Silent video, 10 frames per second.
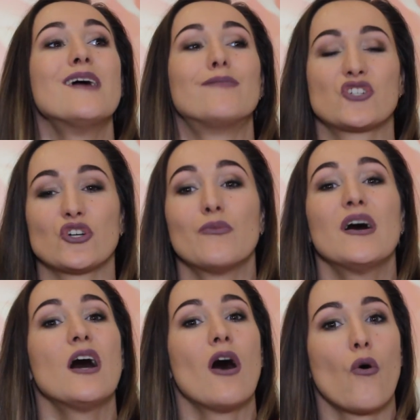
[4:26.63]
Причем
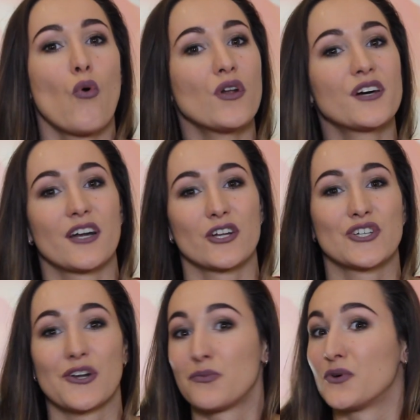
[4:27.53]
он
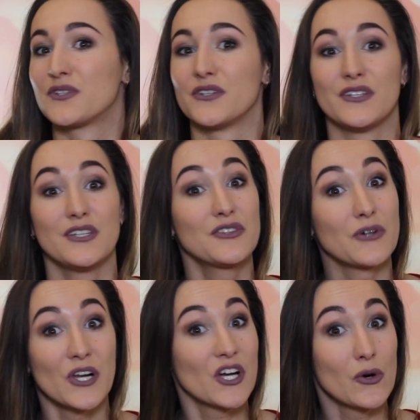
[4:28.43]
хорошо работает не
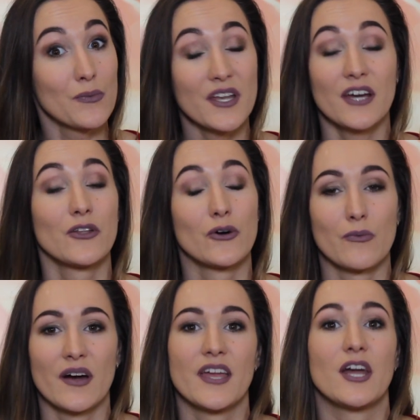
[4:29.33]
только у меня, но и
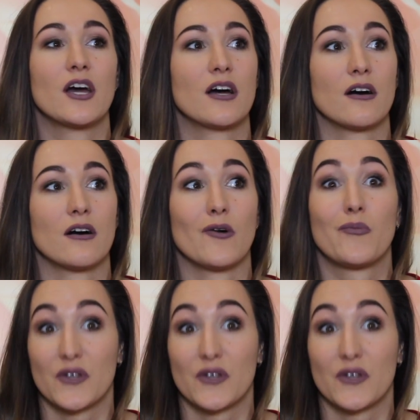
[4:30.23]
у моих э,